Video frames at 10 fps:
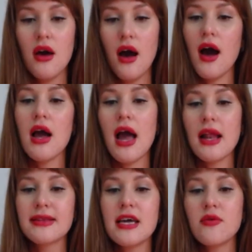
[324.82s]
a,
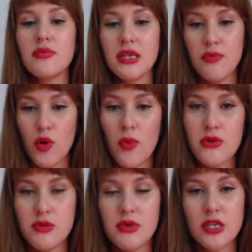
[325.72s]
al termine proprio
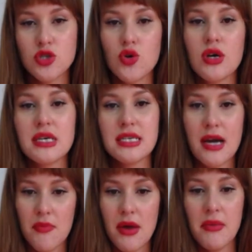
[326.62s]
di perestroica e di
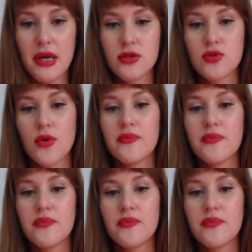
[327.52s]
cambiamento.